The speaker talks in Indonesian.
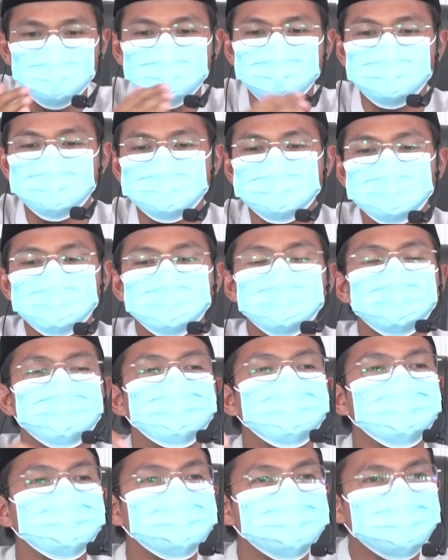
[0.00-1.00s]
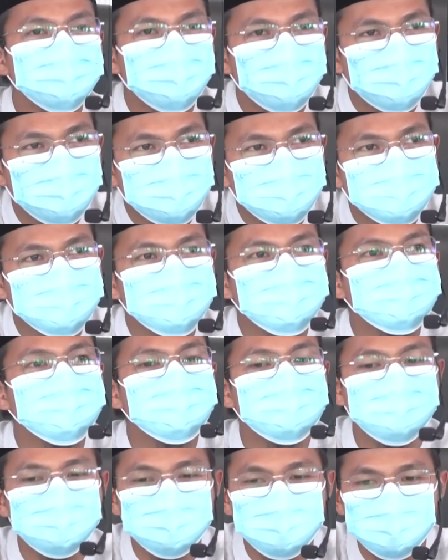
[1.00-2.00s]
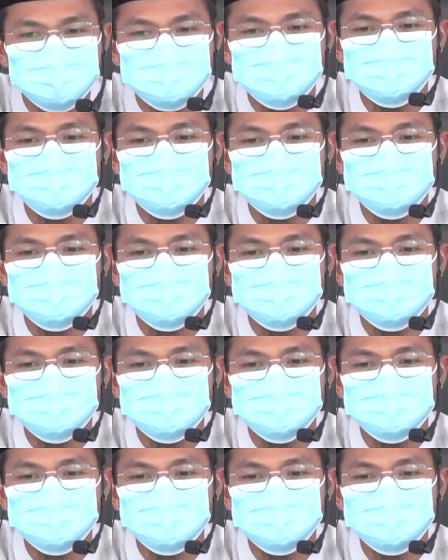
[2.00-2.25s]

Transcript: dunia dan akhirat, benahi